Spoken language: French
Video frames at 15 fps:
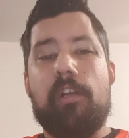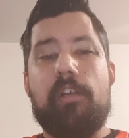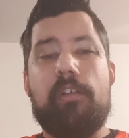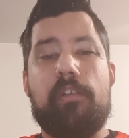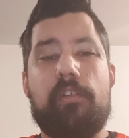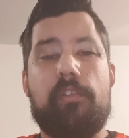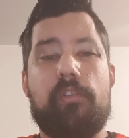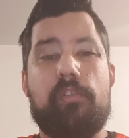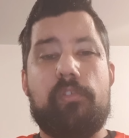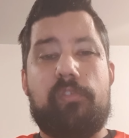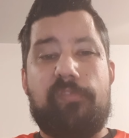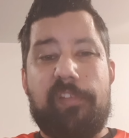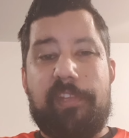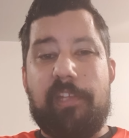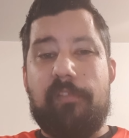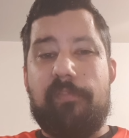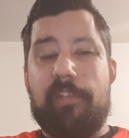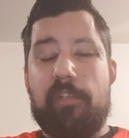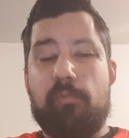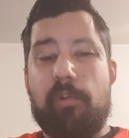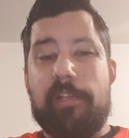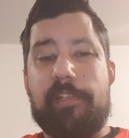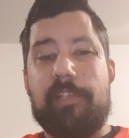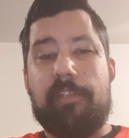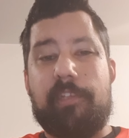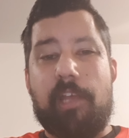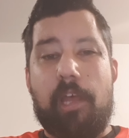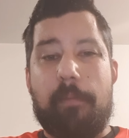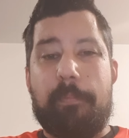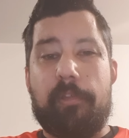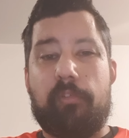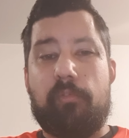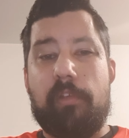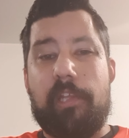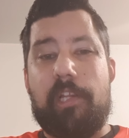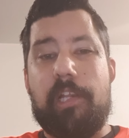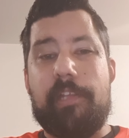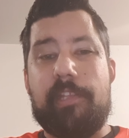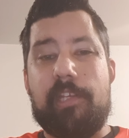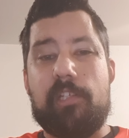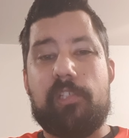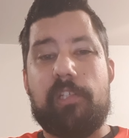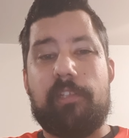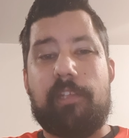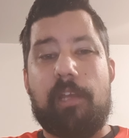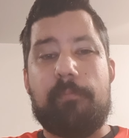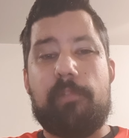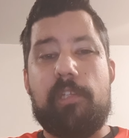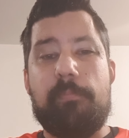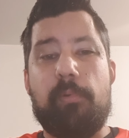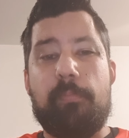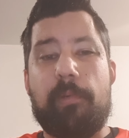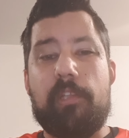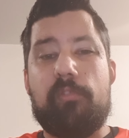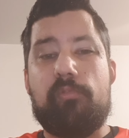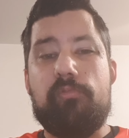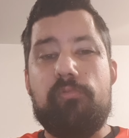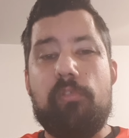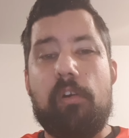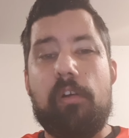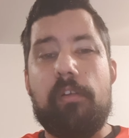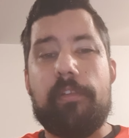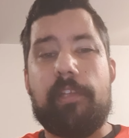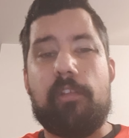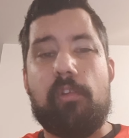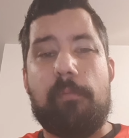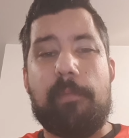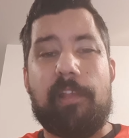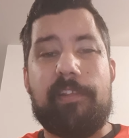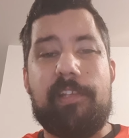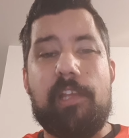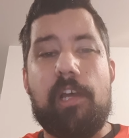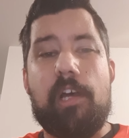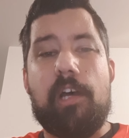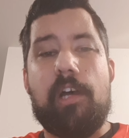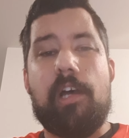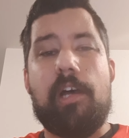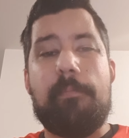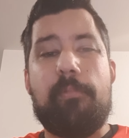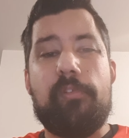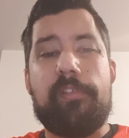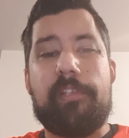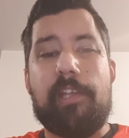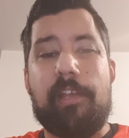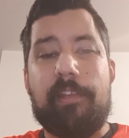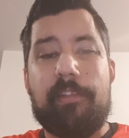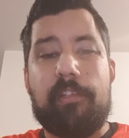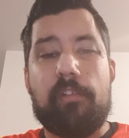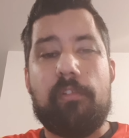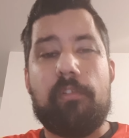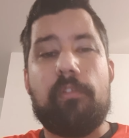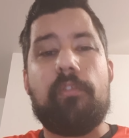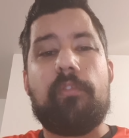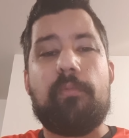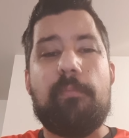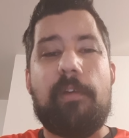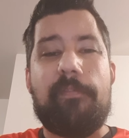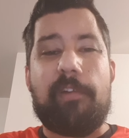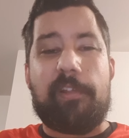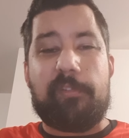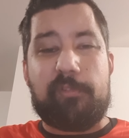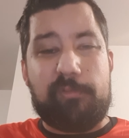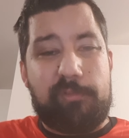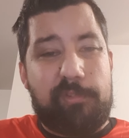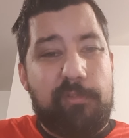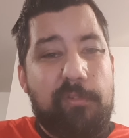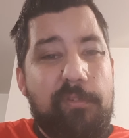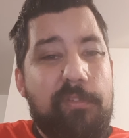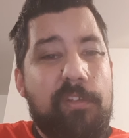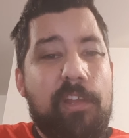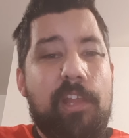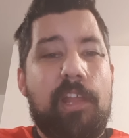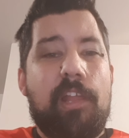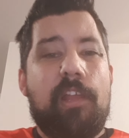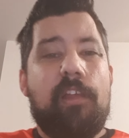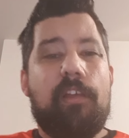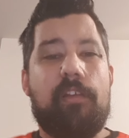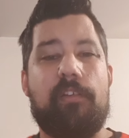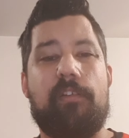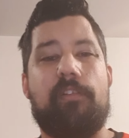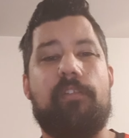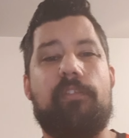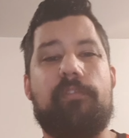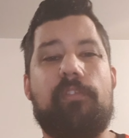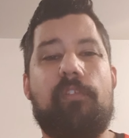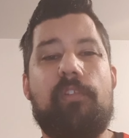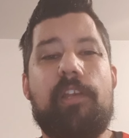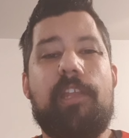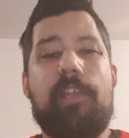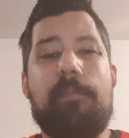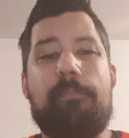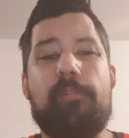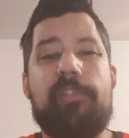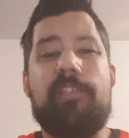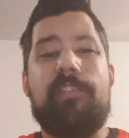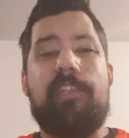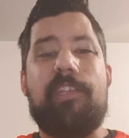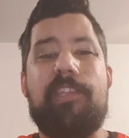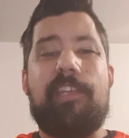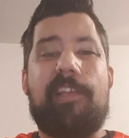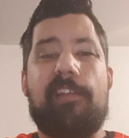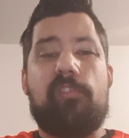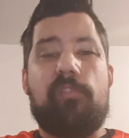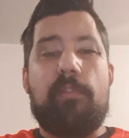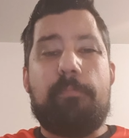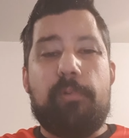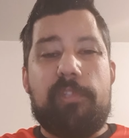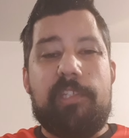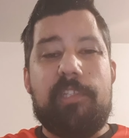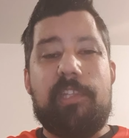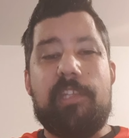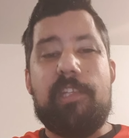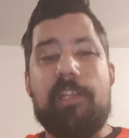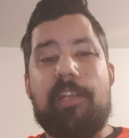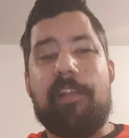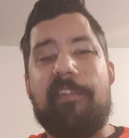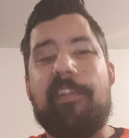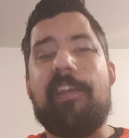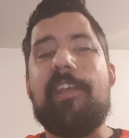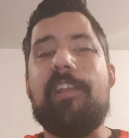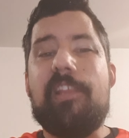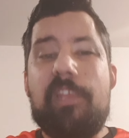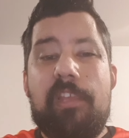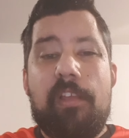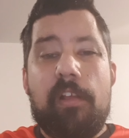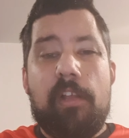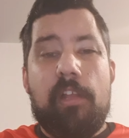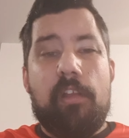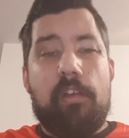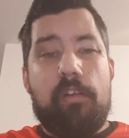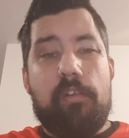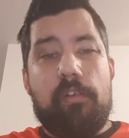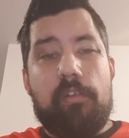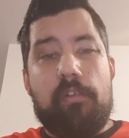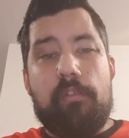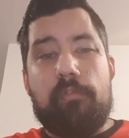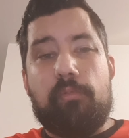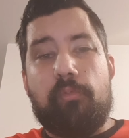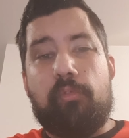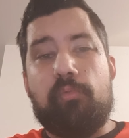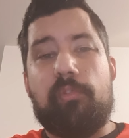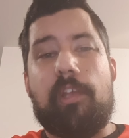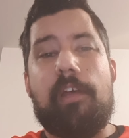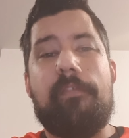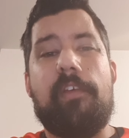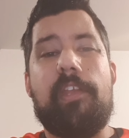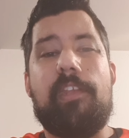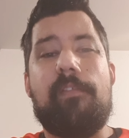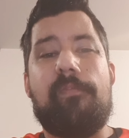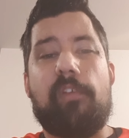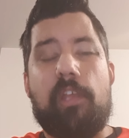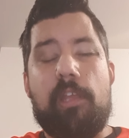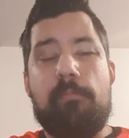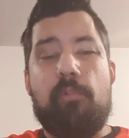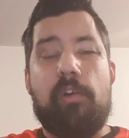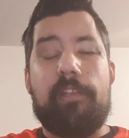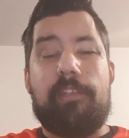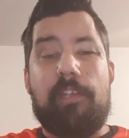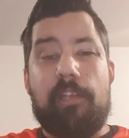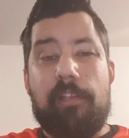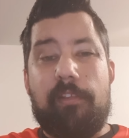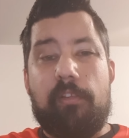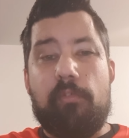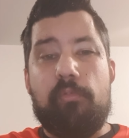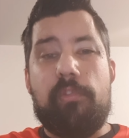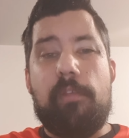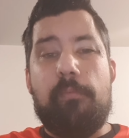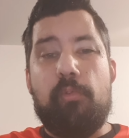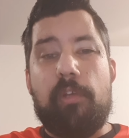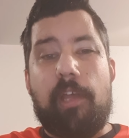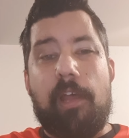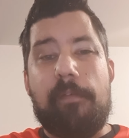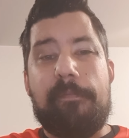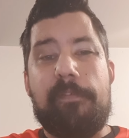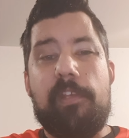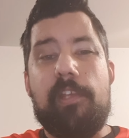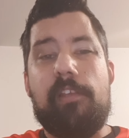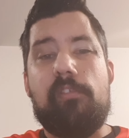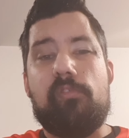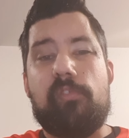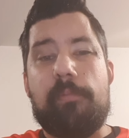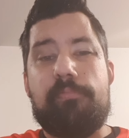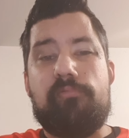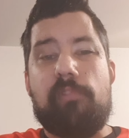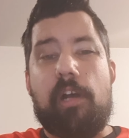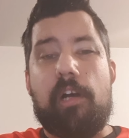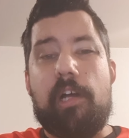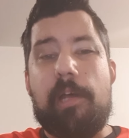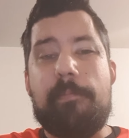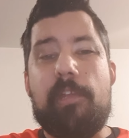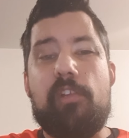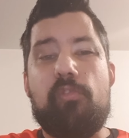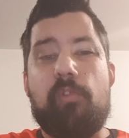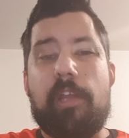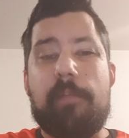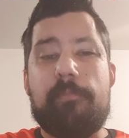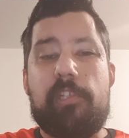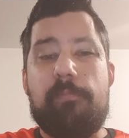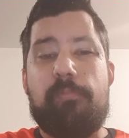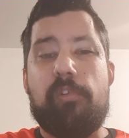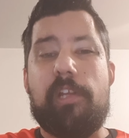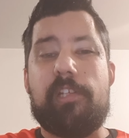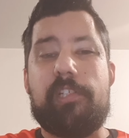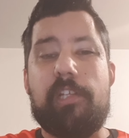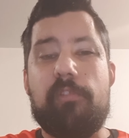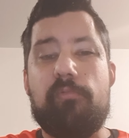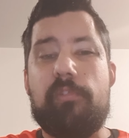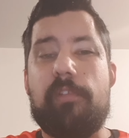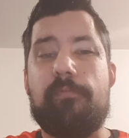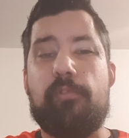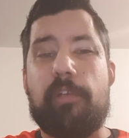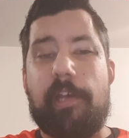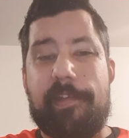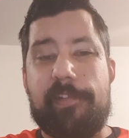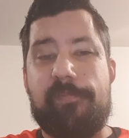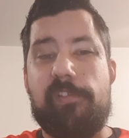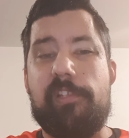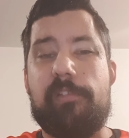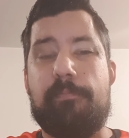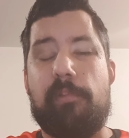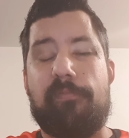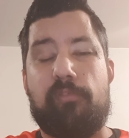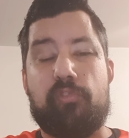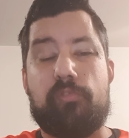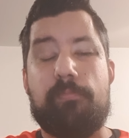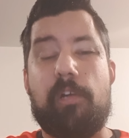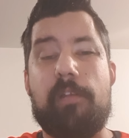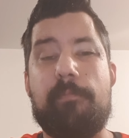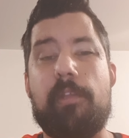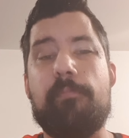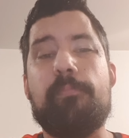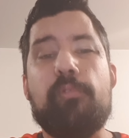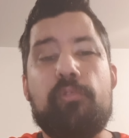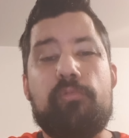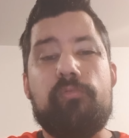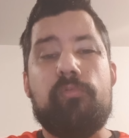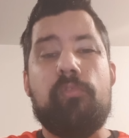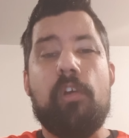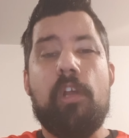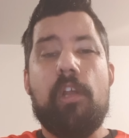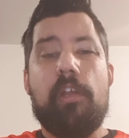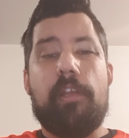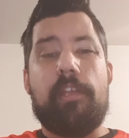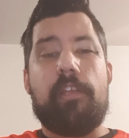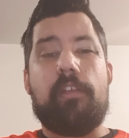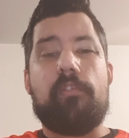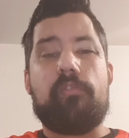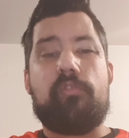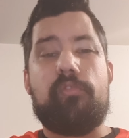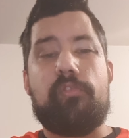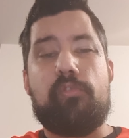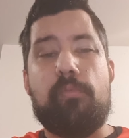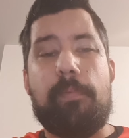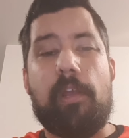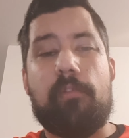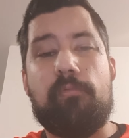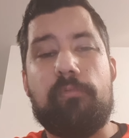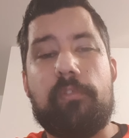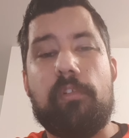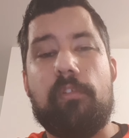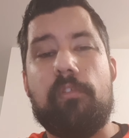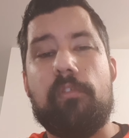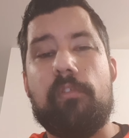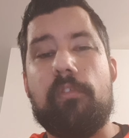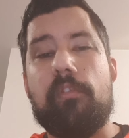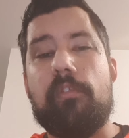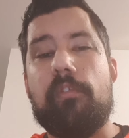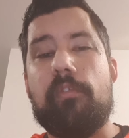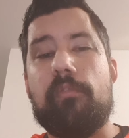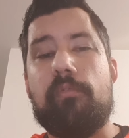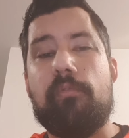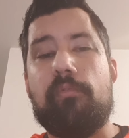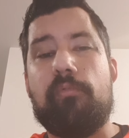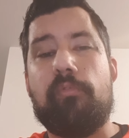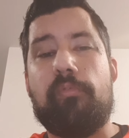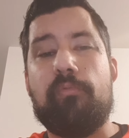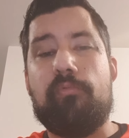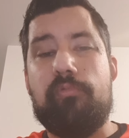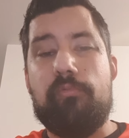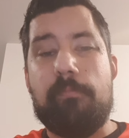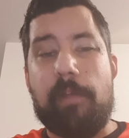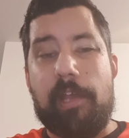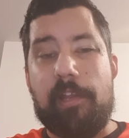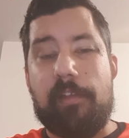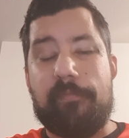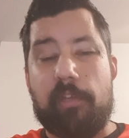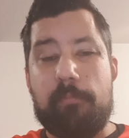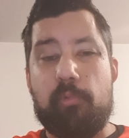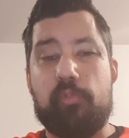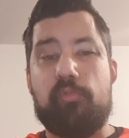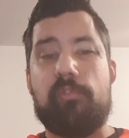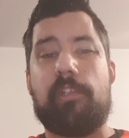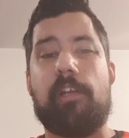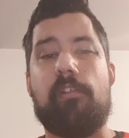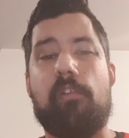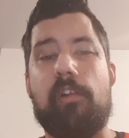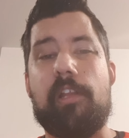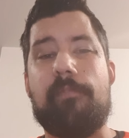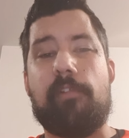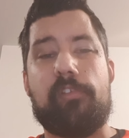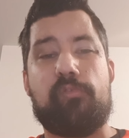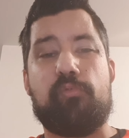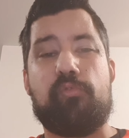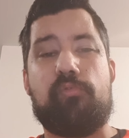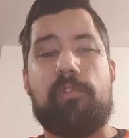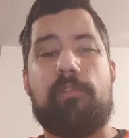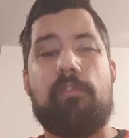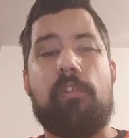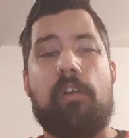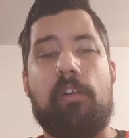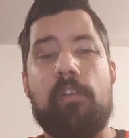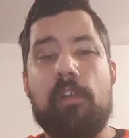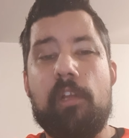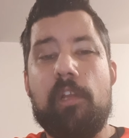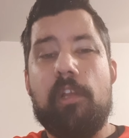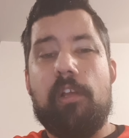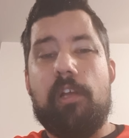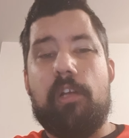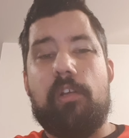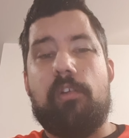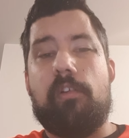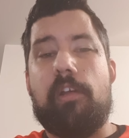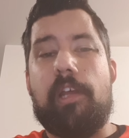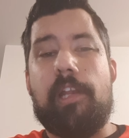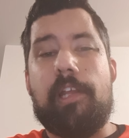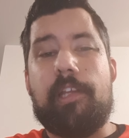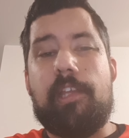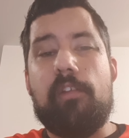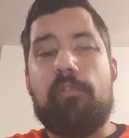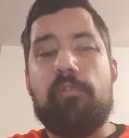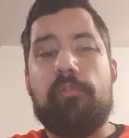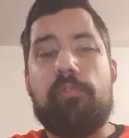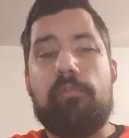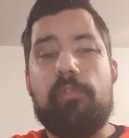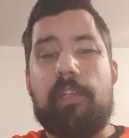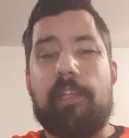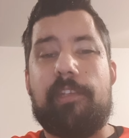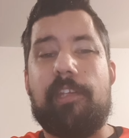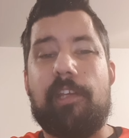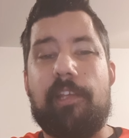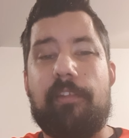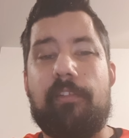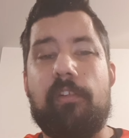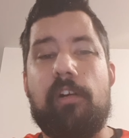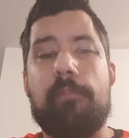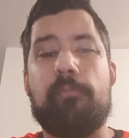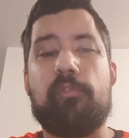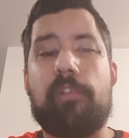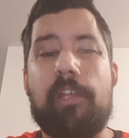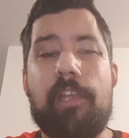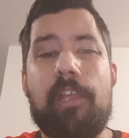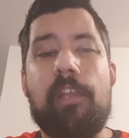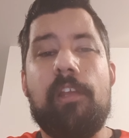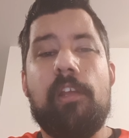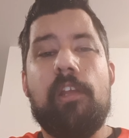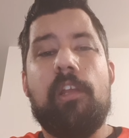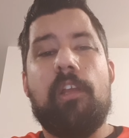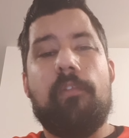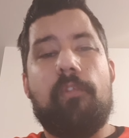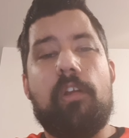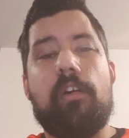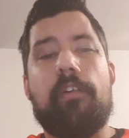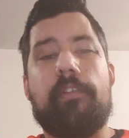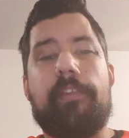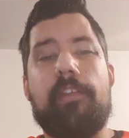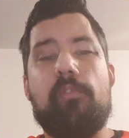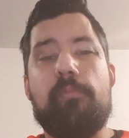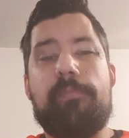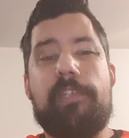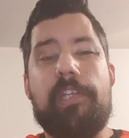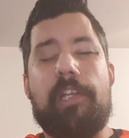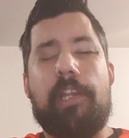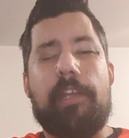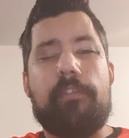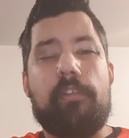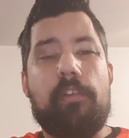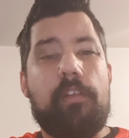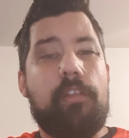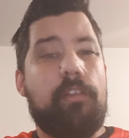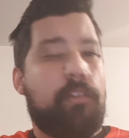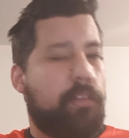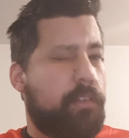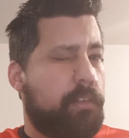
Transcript: Euh, je fais cette vidéo assez tard parce qu'avec la neige, j'ai été un petit peu pris de court. D'ailleurs, merci à, à Bosdast euh, de m'avoir soutenu. Euh, dans les petites dédicaces, je fais une petite dédicace à Ellie, dont son travail est vraiment intéressant au niveau graphique. Je vais pouvoir améliorer un petit peu la chaîne au niveau graphisme, mais franchement, elle m'aide beaucoup. Et je suis super content de, de, son coup de main. Elle a vraiment du talent. Allez voir son Twitter. elle a quelques trucs intéressants à montrer. Voilà, c'est le petit clin d'œil.